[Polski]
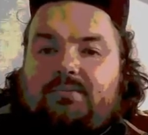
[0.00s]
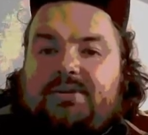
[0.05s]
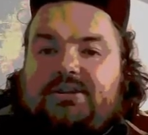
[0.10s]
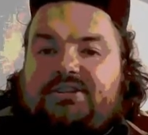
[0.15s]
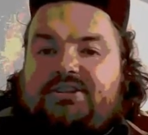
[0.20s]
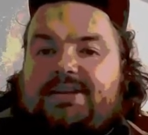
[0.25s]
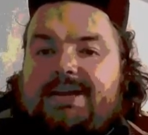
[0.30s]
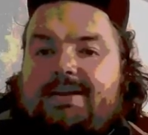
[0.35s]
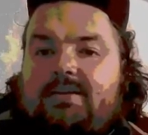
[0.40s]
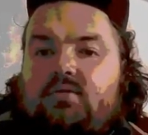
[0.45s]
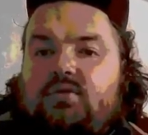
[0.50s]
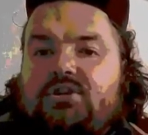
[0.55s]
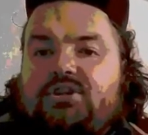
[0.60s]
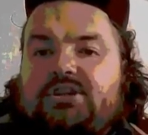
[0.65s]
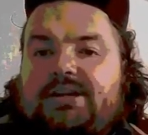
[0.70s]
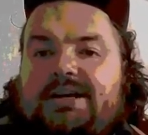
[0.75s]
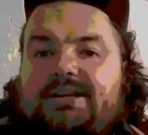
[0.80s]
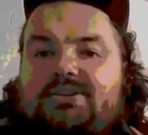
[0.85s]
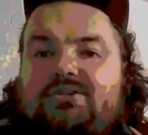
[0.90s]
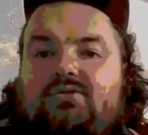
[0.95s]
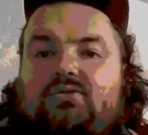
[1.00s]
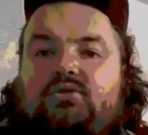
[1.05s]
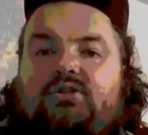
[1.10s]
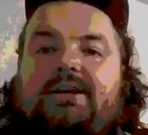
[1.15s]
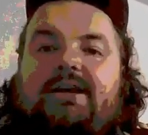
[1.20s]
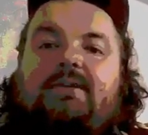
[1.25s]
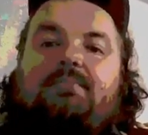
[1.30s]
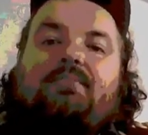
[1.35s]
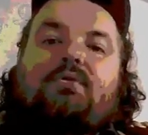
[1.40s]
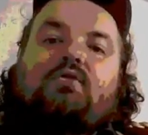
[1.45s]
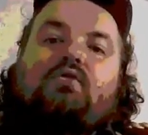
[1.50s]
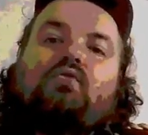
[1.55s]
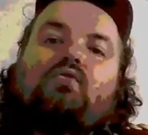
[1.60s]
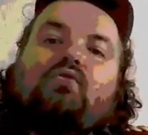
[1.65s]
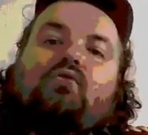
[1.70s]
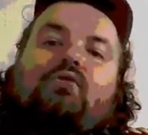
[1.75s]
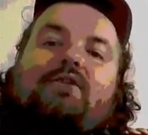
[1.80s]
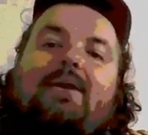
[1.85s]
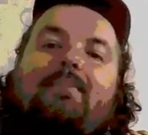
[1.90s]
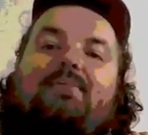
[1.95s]
My cały czas tutaj
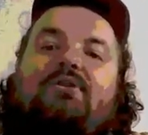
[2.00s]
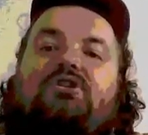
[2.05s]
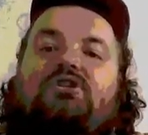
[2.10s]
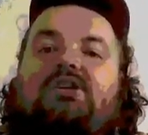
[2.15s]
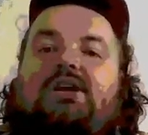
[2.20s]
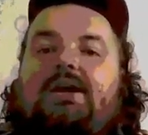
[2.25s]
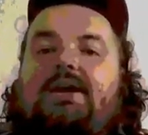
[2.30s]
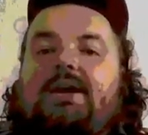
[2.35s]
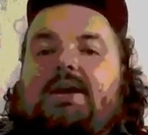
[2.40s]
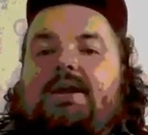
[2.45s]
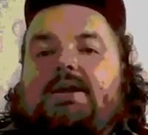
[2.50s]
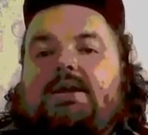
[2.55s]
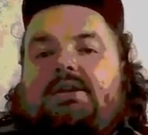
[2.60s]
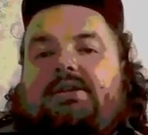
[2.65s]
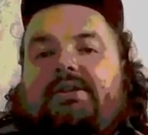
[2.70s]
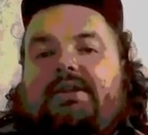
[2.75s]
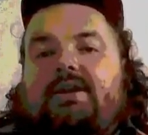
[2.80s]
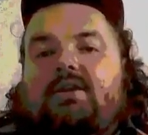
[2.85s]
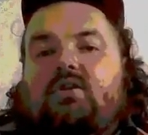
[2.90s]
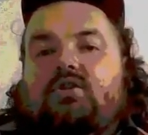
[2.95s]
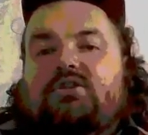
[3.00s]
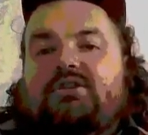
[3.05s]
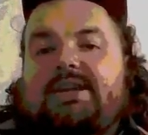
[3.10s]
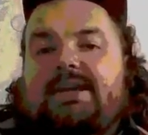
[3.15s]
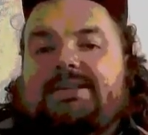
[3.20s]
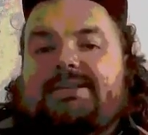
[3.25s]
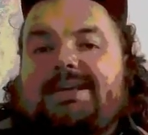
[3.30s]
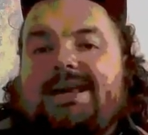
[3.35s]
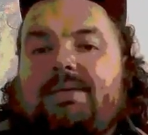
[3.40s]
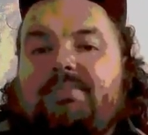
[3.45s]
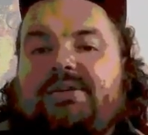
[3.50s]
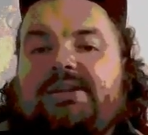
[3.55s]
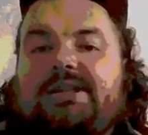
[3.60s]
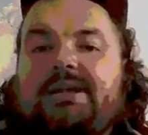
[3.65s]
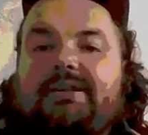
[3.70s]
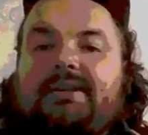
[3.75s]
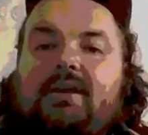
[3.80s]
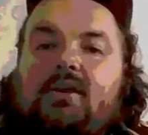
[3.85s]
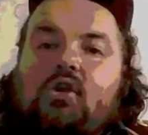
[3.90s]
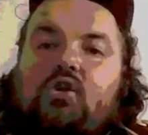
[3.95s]
posługujemy się negocjacjami,
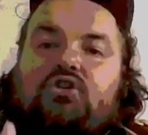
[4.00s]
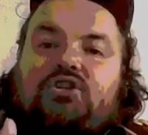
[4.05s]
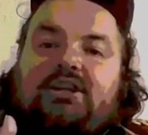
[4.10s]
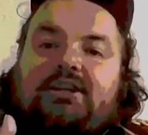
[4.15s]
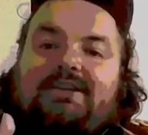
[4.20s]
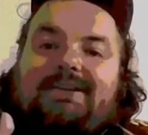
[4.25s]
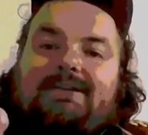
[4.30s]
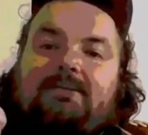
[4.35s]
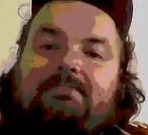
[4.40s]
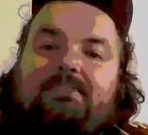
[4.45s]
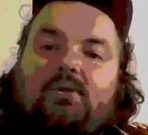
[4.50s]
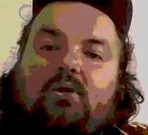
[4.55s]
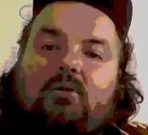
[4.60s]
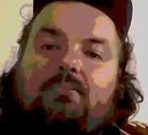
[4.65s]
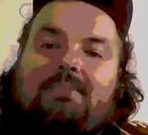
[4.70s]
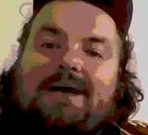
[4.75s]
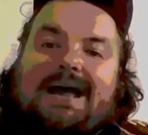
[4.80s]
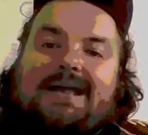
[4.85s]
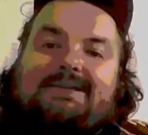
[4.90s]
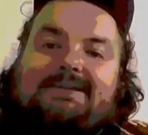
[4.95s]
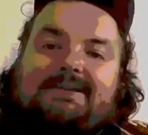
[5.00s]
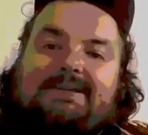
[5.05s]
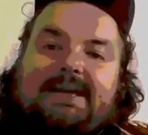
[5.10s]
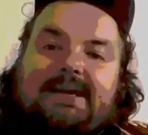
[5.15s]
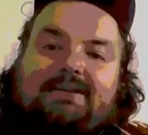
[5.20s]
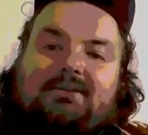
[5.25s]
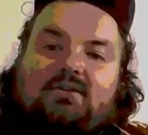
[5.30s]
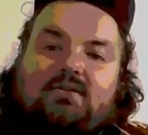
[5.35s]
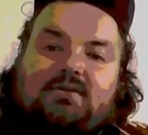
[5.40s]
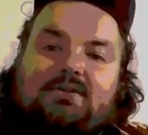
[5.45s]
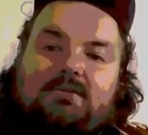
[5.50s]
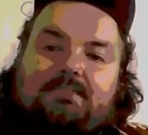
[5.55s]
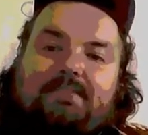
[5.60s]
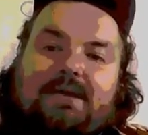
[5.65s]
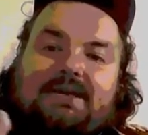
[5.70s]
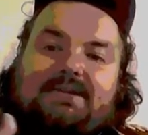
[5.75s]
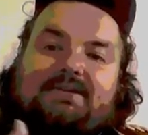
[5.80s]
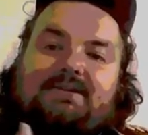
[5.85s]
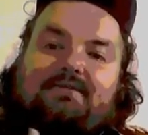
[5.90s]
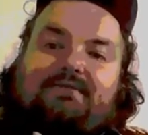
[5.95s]
dlatego że dyplomacja, drodzy
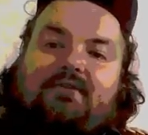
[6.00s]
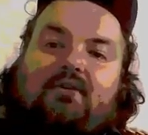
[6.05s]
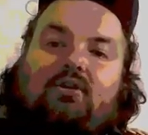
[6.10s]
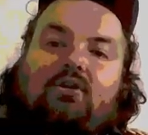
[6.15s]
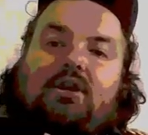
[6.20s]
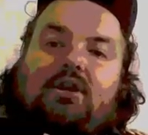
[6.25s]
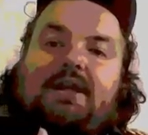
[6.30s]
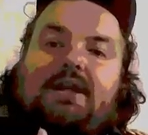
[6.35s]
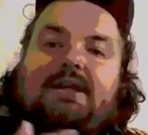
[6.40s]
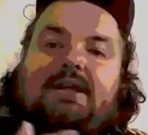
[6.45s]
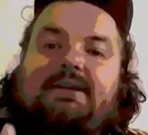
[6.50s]
Państwo,